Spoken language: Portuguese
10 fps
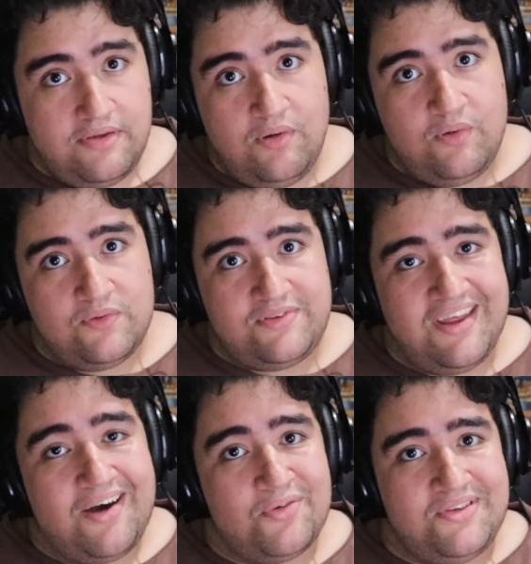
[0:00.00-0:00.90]
Yo,
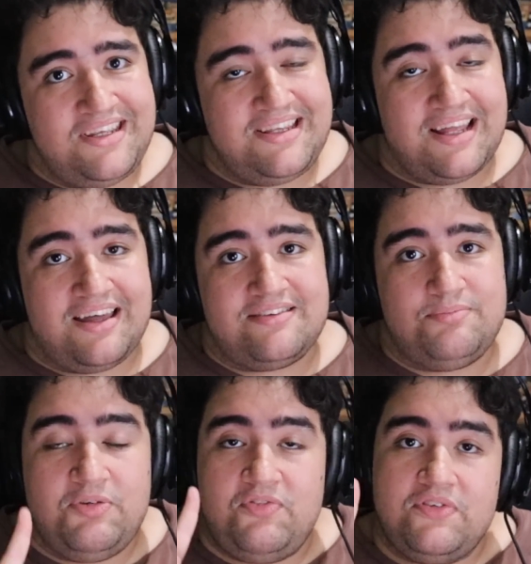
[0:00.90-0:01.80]

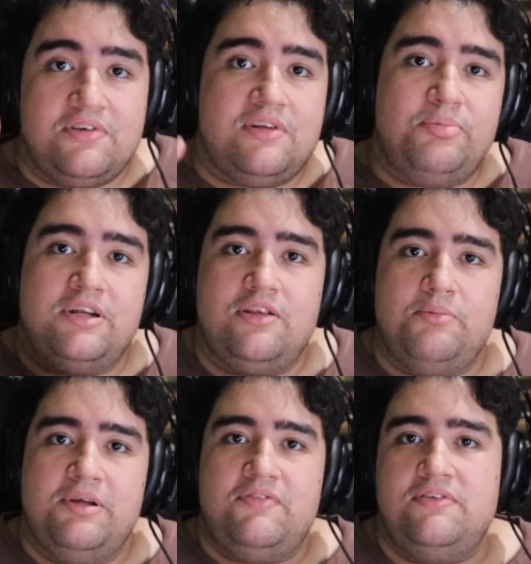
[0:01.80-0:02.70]
Zaunitas! Bem-vindos ao
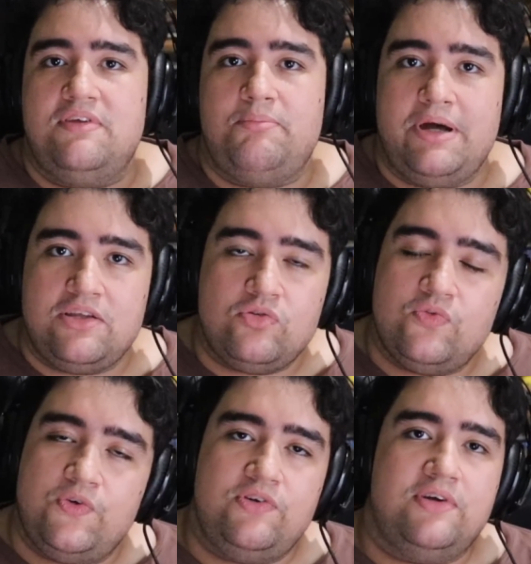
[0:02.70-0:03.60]
Laboratório, bem-vindos a mais
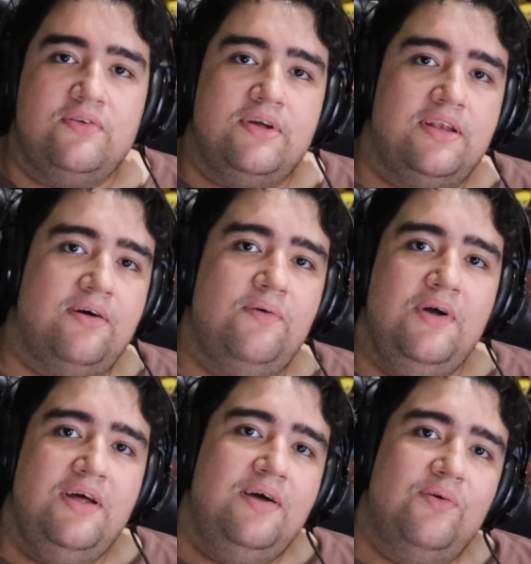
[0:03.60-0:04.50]
um vídeo aqui no
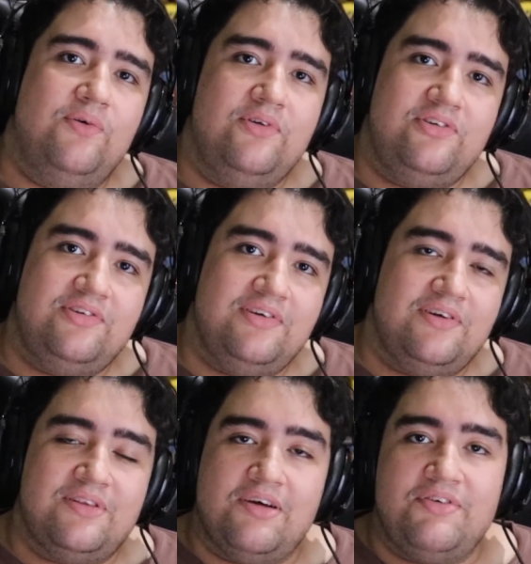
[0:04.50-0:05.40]
canal. Hoje
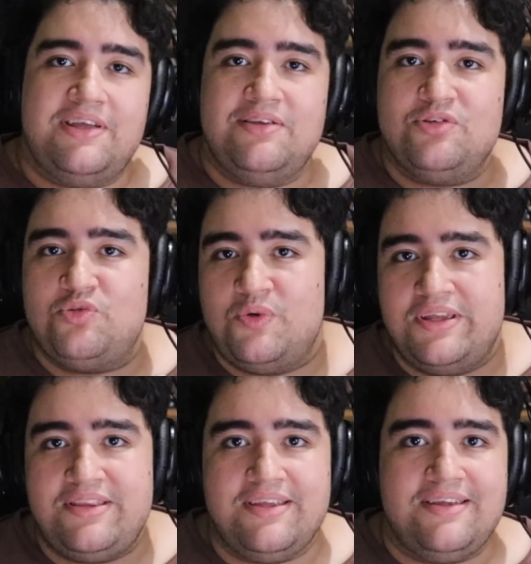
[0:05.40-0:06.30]
eu tava aqui no
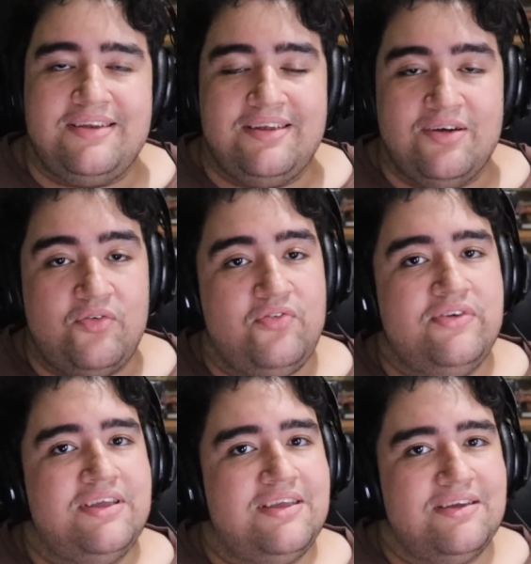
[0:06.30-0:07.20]
Twitter e eu
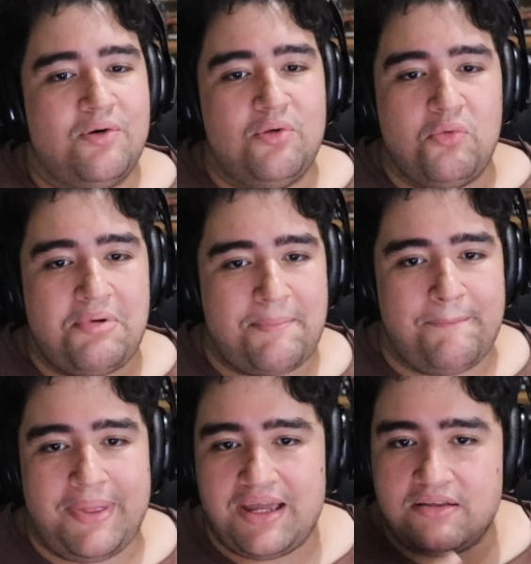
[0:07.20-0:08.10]
vi que rolou uma
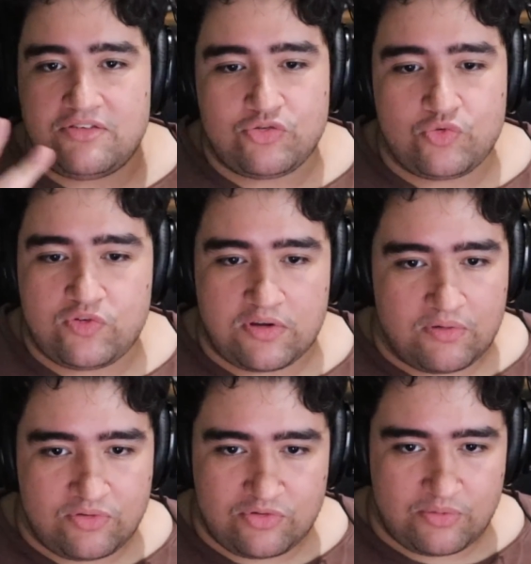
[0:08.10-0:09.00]
mega
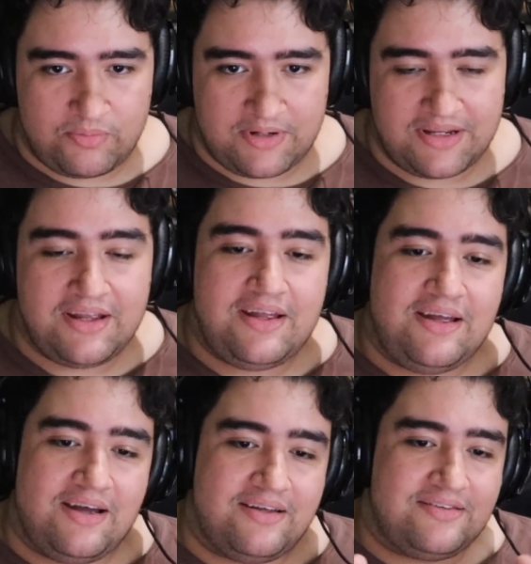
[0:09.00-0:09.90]
discussão sobre
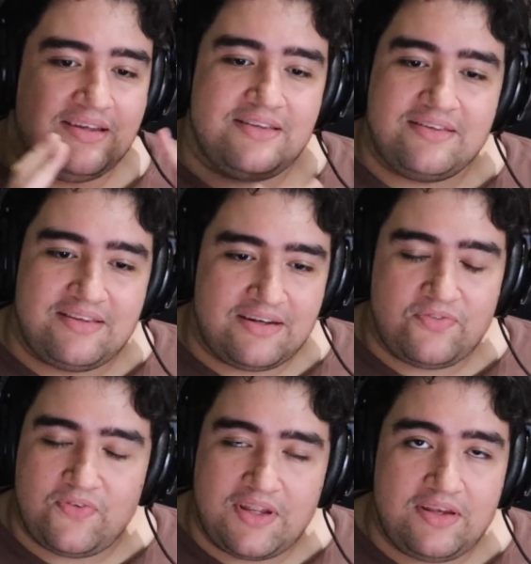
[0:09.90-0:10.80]
a skin da
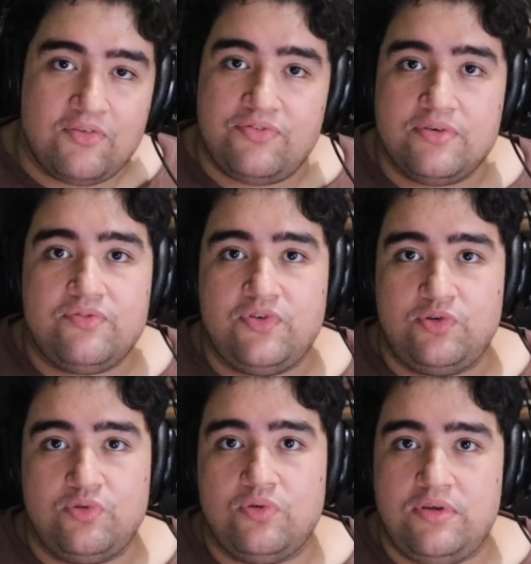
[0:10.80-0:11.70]
Serafine. Eu vi um
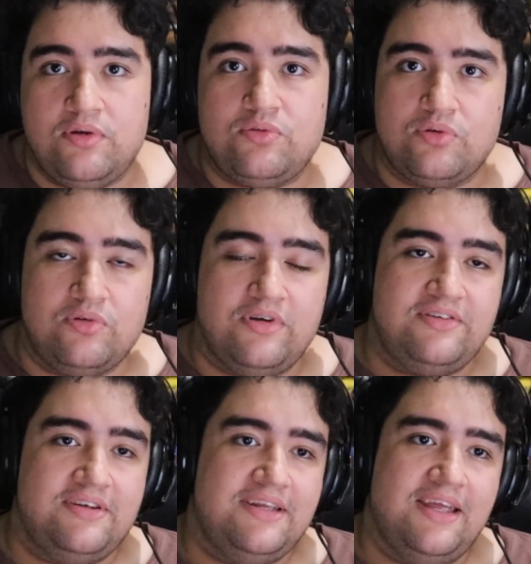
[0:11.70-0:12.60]
vídeo do Newton, do
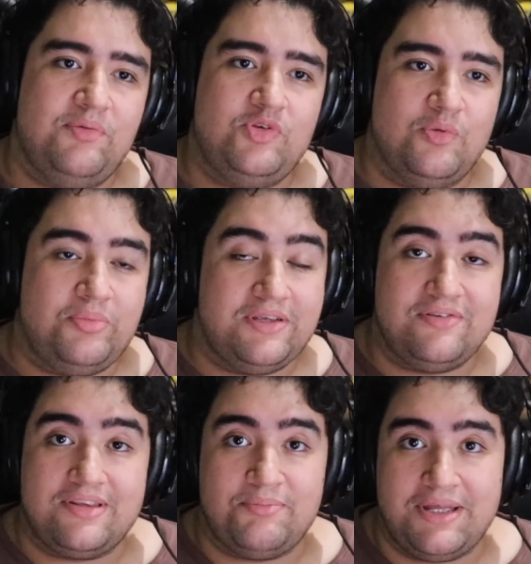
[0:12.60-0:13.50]
Notling Games, sobre
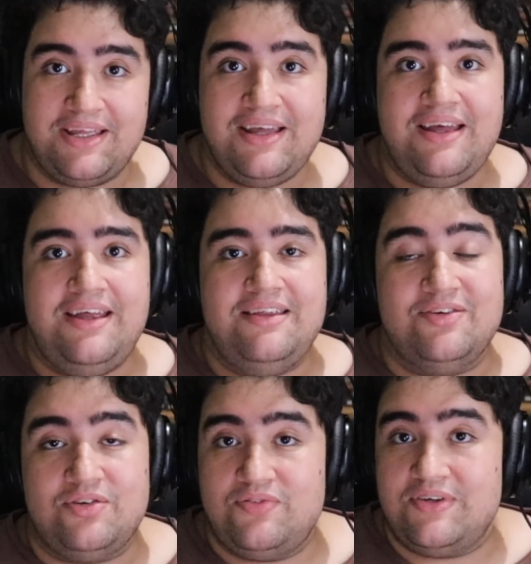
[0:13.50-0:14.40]
isso também.
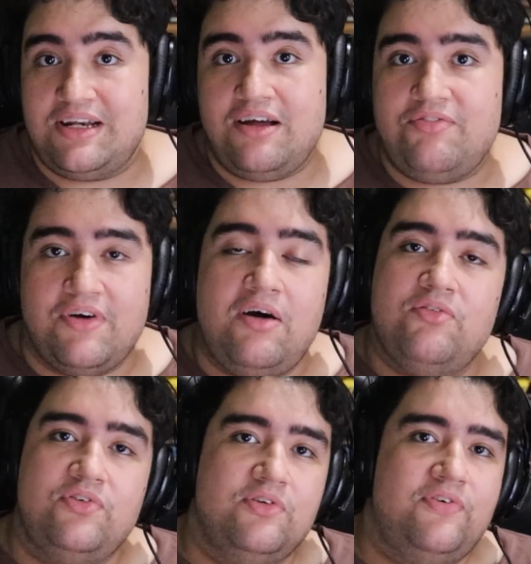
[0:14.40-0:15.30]
E eu resolvi gravar
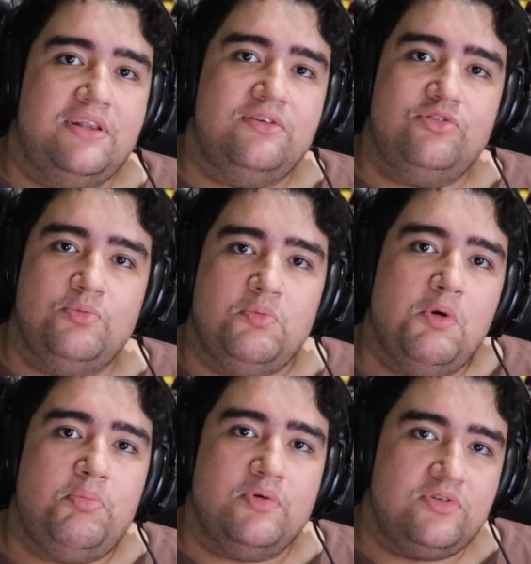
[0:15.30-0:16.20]
um vídeo falando sobre o
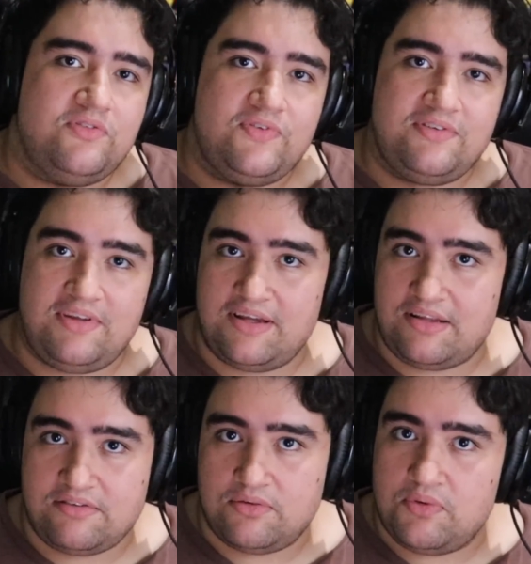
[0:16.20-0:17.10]
meu ponto de vista em
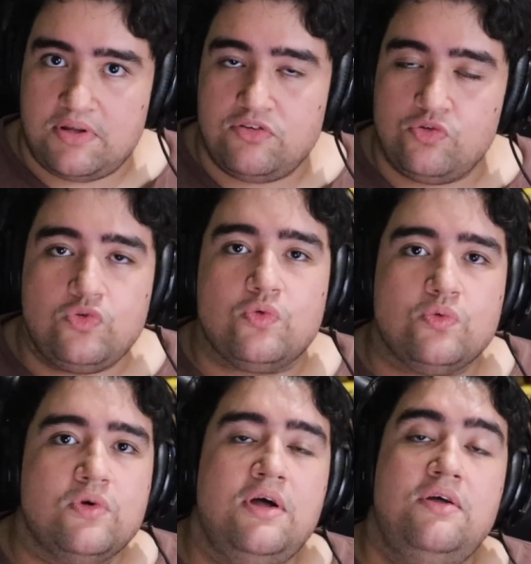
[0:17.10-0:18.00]
relação a isso
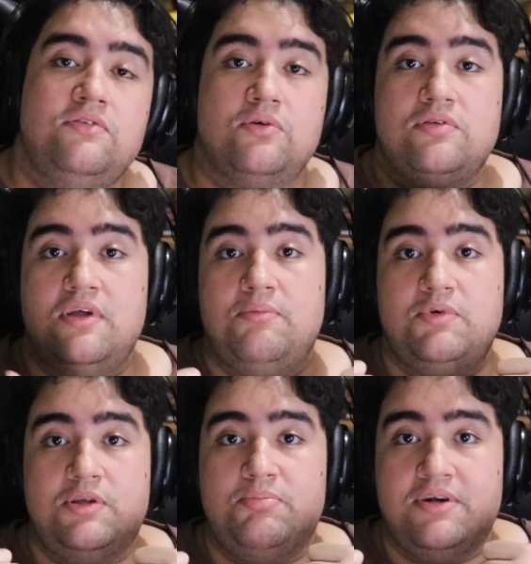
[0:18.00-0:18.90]
tudo. Se eu gostei, é
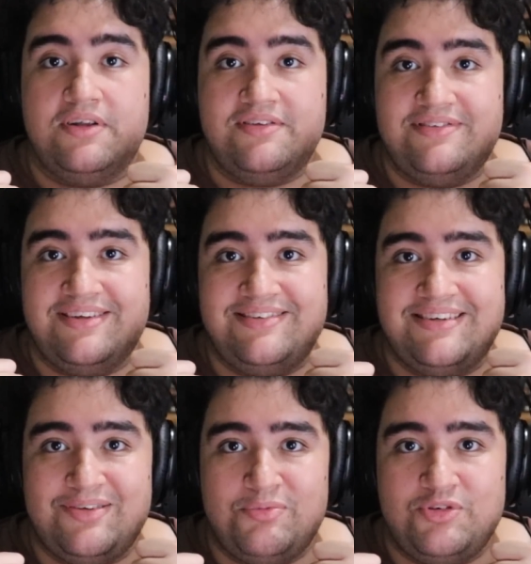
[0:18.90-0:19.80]
muito importante
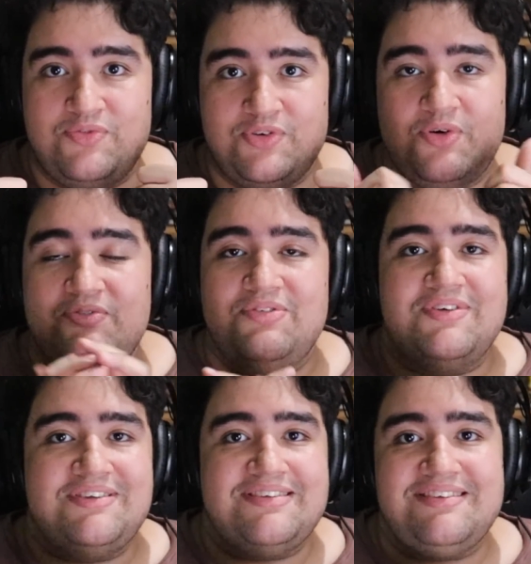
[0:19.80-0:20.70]
deixar ele no começo do vídeo.
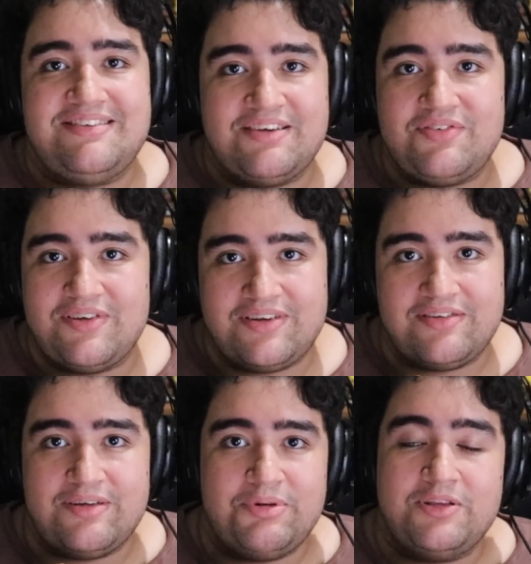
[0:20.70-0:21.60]
Convido você a se inscrever no
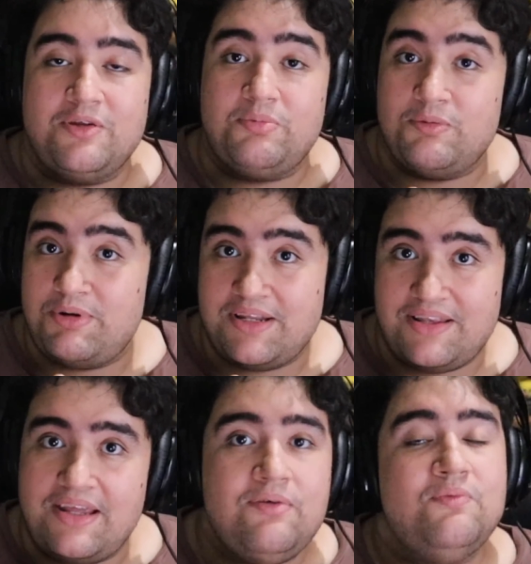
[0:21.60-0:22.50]
canal do Laboratório para não
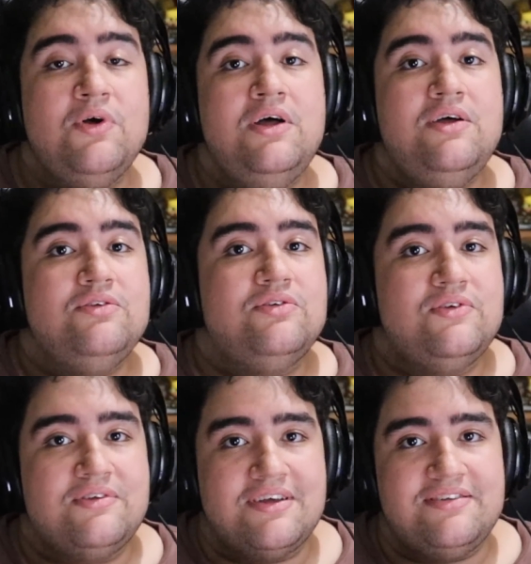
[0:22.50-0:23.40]
perder nenhum
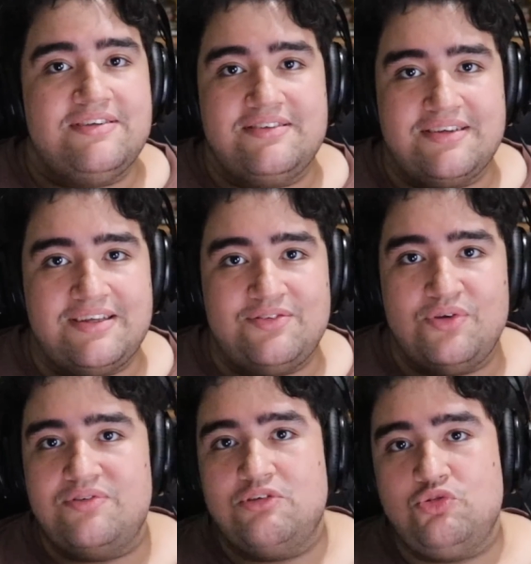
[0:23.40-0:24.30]
dos vídeos que a gente lança aqui
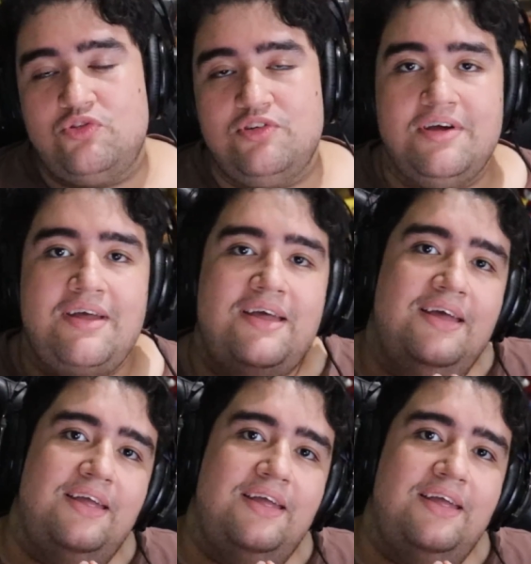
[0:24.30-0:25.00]
todo santo dia.